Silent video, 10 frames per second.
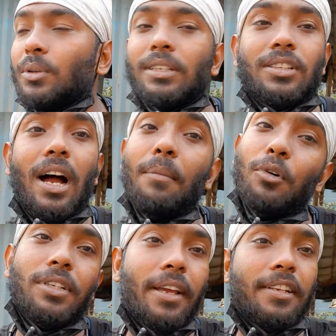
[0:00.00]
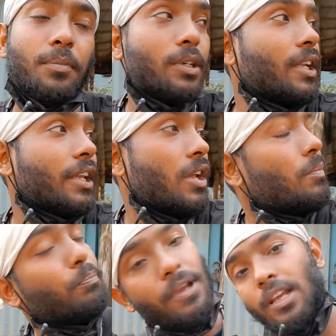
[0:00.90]
कि शाम हो जाएगी इट्स बेटर कि
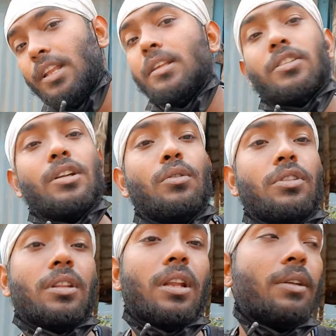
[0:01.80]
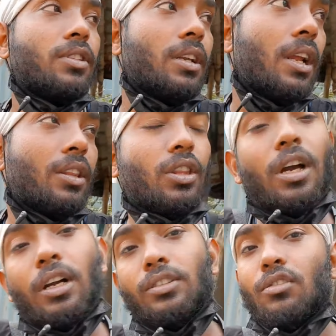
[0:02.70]
पहले ही चल लो जितना चलना है
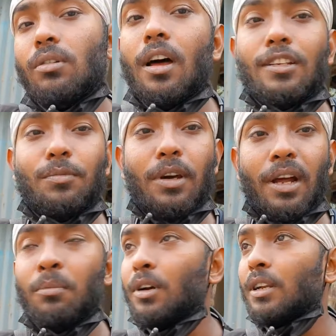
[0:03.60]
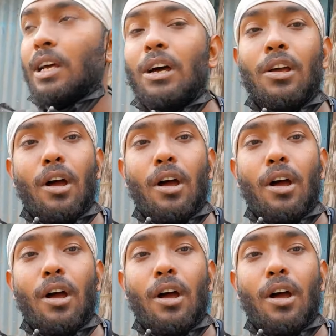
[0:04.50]
थक जाओ लास्ट में आराम करना